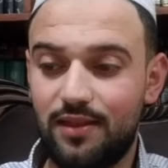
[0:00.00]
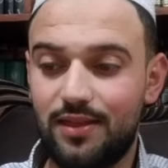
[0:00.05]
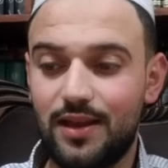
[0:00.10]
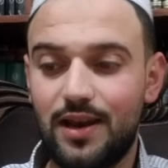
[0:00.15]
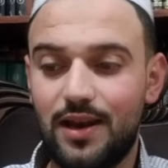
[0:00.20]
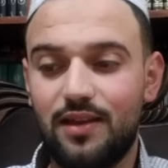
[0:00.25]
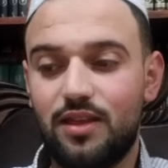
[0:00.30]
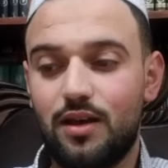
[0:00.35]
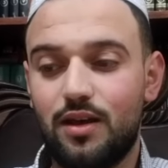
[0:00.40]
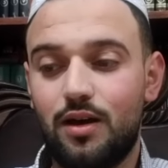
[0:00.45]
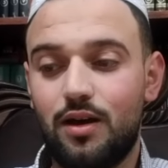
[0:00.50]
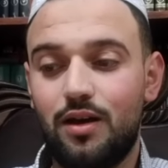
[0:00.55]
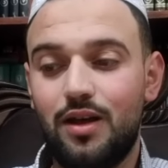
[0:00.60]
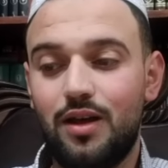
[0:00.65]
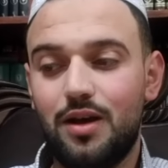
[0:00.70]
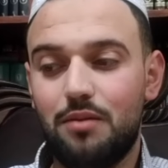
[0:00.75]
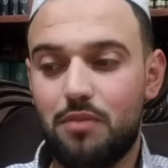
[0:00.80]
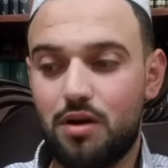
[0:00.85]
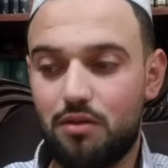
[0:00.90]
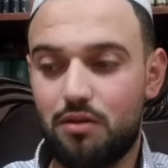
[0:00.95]
ثلاث
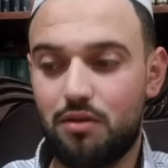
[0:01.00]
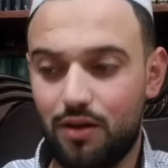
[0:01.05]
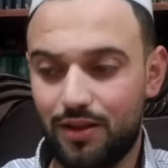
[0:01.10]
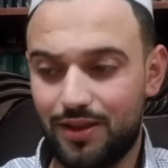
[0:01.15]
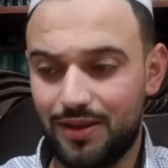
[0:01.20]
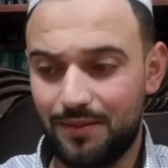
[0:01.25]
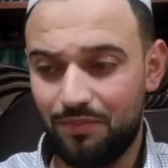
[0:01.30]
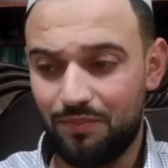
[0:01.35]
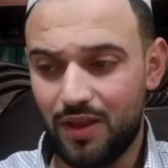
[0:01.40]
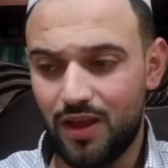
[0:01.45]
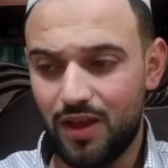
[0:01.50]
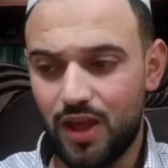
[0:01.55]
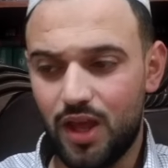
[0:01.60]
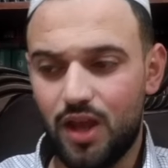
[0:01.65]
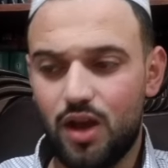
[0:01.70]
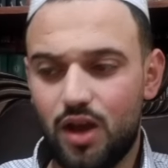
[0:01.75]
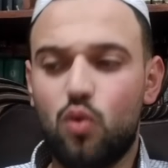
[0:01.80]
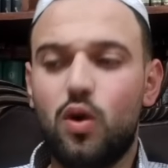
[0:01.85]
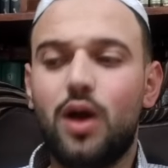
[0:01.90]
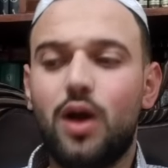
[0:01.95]
مرات
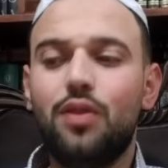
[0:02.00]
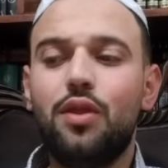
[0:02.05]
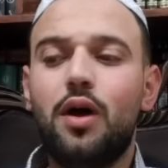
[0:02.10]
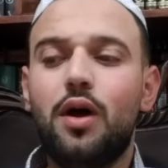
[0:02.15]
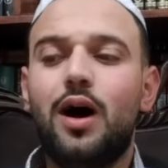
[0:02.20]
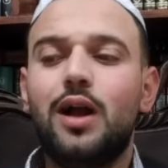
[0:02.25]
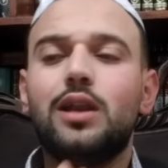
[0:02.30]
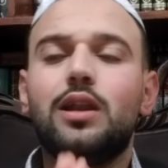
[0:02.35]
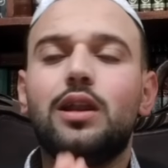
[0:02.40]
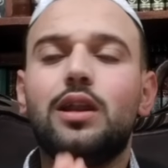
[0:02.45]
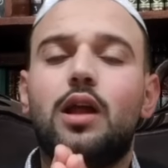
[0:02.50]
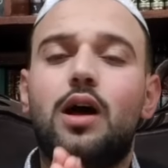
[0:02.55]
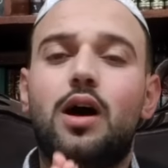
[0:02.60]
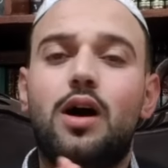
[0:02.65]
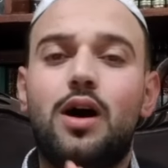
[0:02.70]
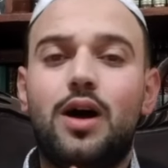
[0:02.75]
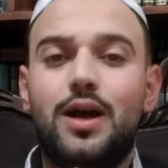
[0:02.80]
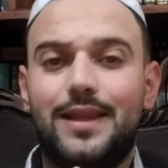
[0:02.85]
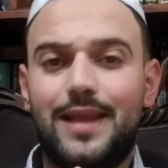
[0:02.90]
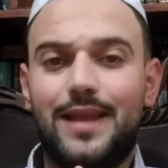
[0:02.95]
وضع
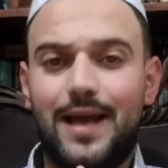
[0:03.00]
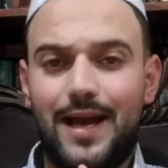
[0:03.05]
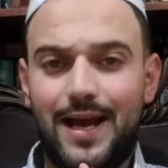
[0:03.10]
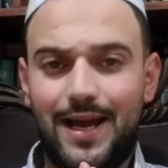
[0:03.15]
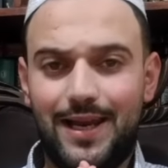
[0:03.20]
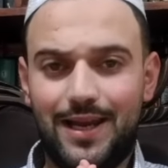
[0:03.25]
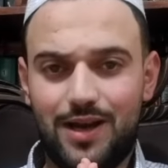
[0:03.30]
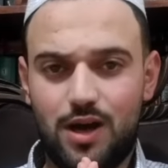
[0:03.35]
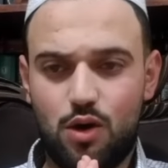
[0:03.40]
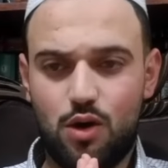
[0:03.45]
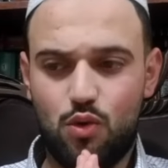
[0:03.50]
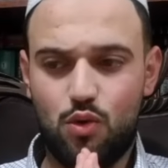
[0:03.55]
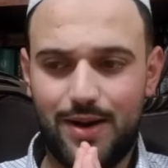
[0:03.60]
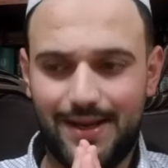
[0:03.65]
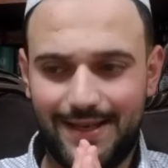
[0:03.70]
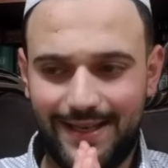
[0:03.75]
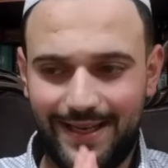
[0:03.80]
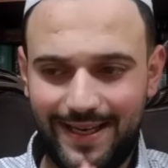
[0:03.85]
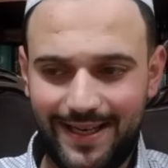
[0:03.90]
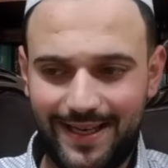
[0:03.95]
الله تعالى
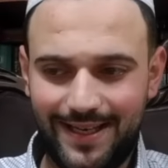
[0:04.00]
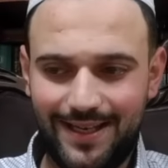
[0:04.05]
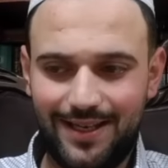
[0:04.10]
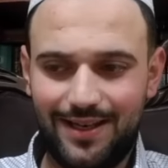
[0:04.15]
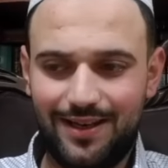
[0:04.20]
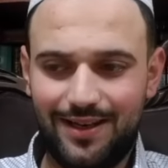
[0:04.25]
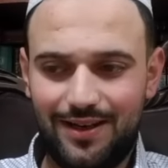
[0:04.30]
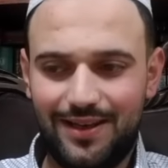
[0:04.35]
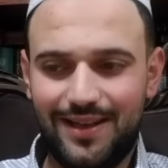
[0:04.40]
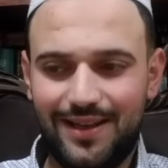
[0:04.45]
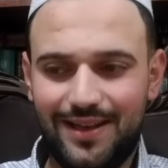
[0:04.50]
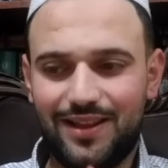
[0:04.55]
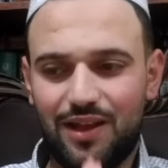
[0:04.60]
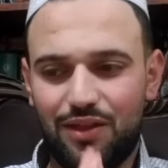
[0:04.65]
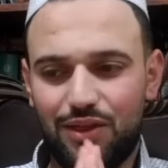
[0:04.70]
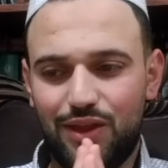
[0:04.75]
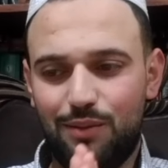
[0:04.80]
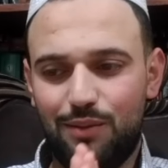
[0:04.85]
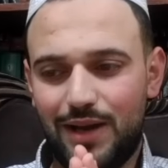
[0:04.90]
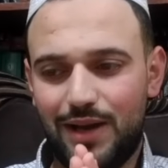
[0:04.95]
قوانين
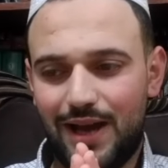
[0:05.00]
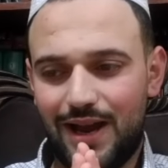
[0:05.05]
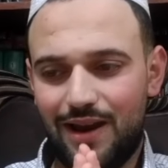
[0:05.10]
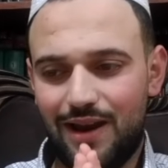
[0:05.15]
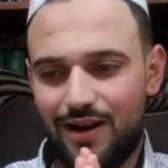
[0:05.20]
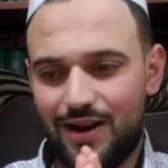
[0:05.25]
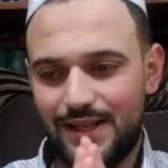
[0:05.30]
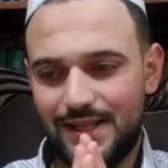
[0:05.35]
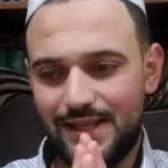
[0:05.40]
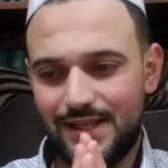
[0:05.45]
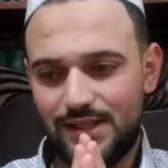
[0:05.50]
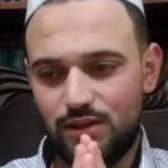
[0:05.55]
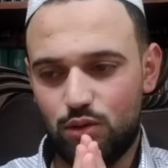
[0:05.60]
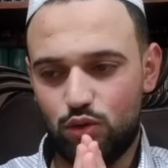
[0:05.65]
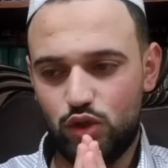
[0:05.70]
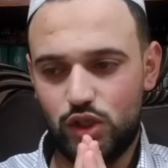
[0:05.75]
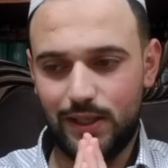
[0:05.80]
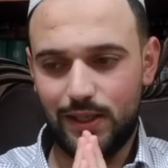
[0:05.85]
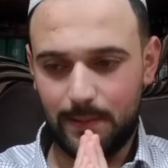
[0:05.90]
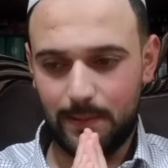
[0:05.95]
لتنظيم العلاقات
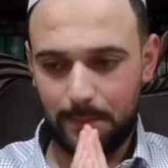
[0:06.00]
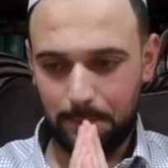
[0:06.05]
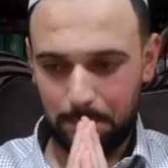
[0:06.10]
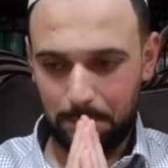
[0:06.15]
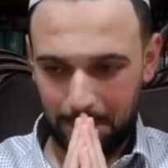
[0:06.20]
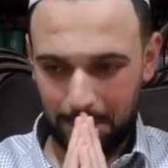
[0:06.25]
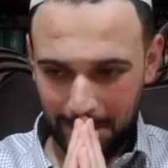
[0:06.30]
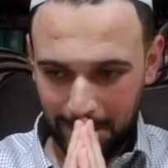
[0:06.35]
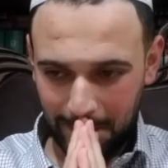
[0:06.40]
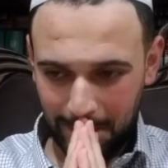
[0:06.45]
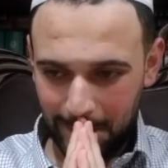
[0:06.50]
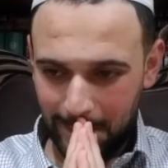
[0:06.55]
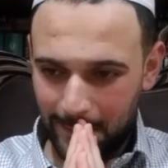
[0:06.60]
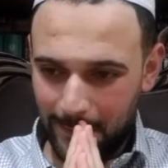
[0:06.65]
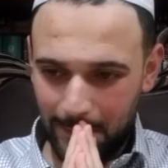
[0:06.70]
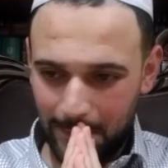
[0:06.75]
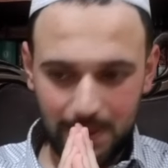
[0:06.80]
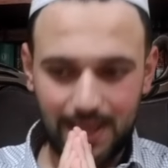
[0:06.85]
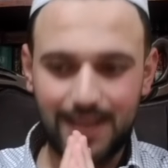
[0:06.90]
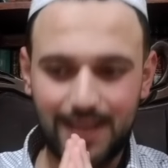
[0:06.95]
الزوجية
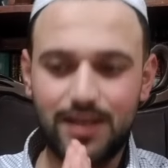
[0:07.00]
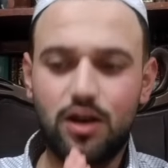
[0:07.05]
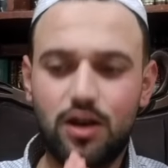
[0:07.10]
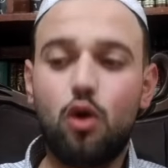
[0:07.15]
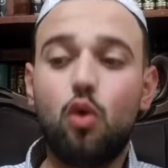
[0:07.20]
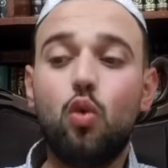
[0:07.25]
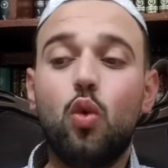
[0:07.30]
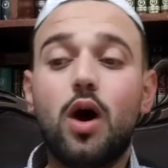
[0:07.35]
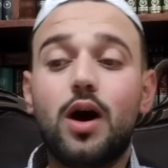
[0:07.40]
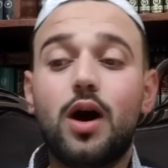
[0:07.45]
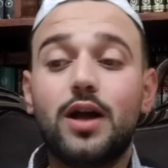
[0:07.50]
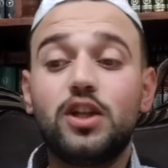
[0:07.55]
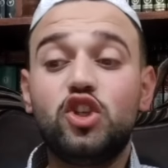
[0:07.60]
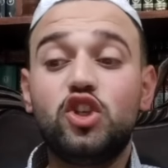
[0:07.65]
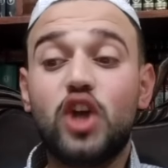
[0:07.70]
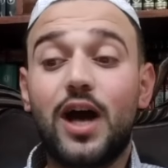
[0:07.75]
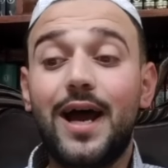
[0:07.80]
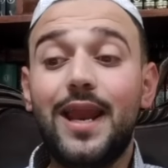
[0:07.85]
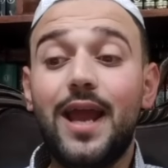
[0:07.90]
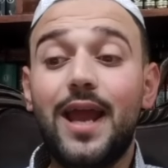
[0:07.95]
وقد
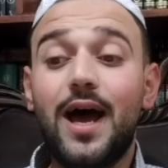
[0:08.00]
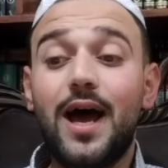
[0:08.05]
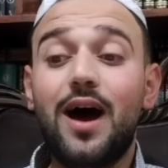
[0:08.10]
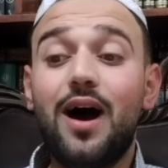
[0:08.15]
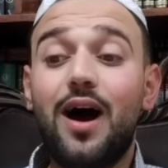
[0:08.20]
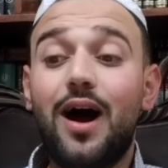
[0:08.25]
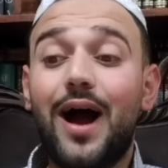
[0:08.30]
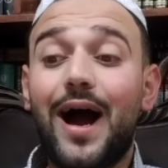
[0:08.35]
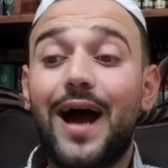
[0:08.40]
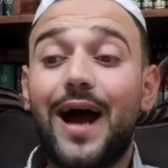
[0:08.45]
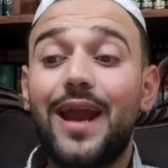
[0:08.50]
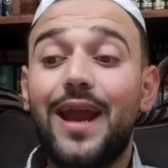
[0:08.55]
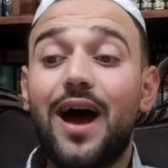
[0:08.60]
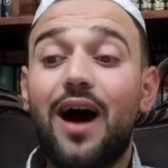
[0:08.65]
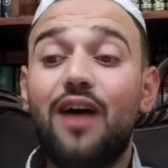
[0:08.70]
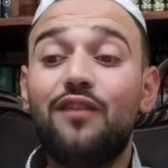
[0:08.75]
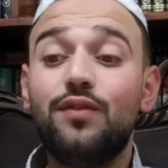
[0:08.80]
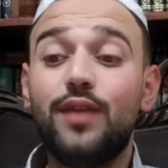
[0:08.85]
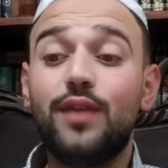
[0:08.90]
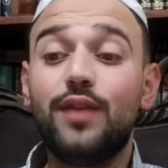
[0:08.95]
جعلها على
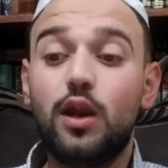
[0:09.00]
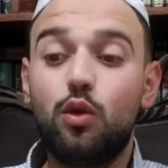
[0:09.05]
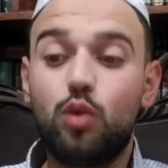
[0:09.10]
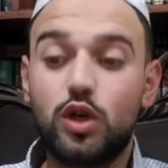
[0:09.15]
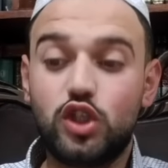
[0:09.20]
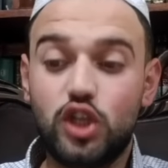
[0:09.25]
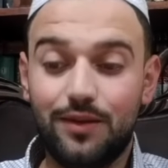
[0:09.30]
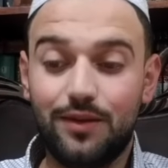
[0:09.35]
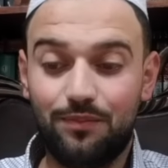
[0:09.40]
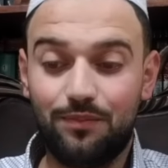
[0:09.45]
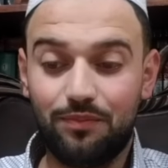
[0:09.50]
أفضل وجه